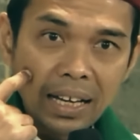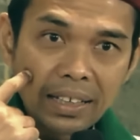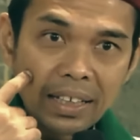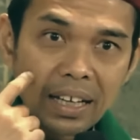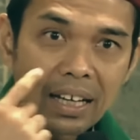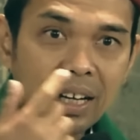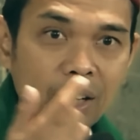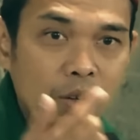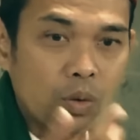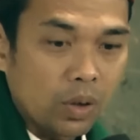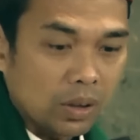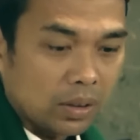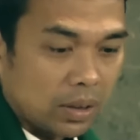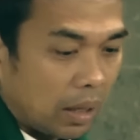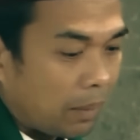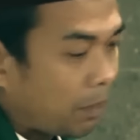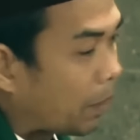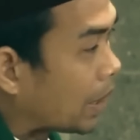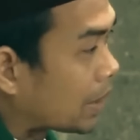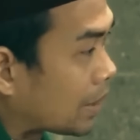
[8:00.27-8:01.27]
yang kedua
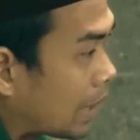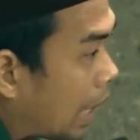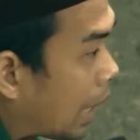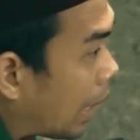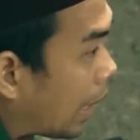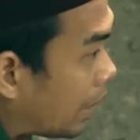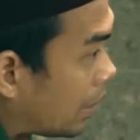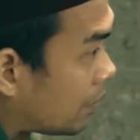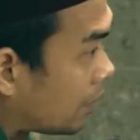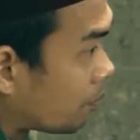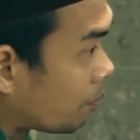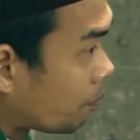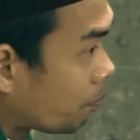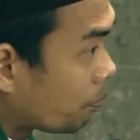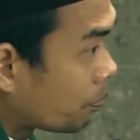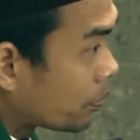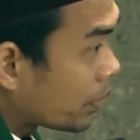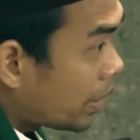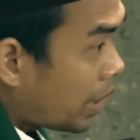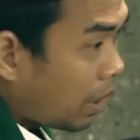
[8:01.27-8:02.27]
telapak tangan.
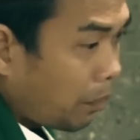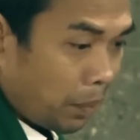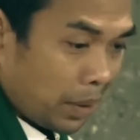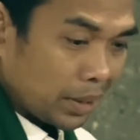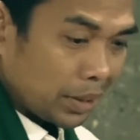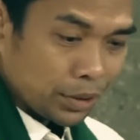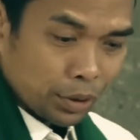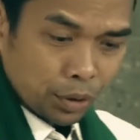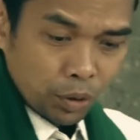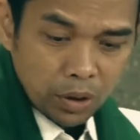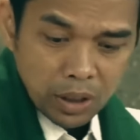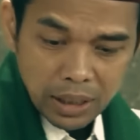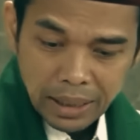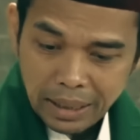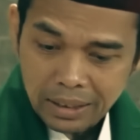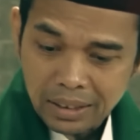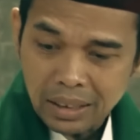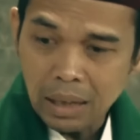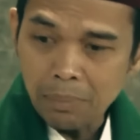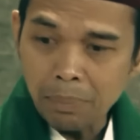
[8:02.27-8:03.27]
Kenapa disuruh
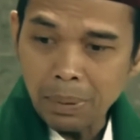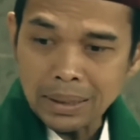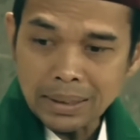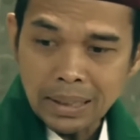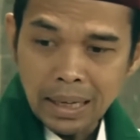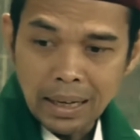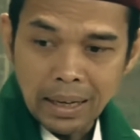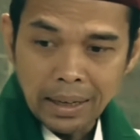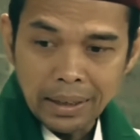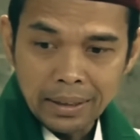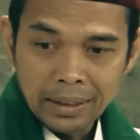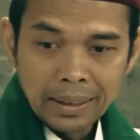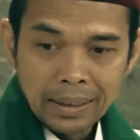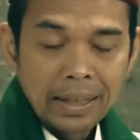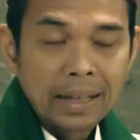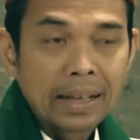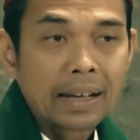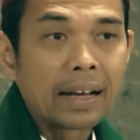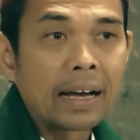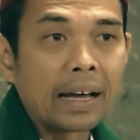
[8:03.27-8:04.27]
ngelihat telapak tangan?
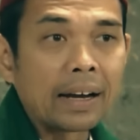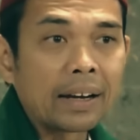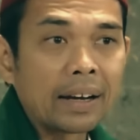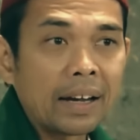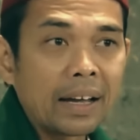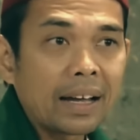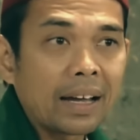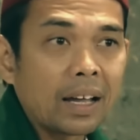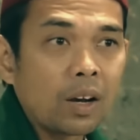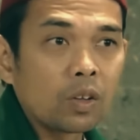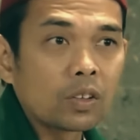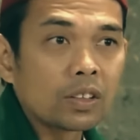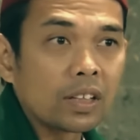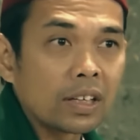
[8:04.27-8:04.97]
Karena kalau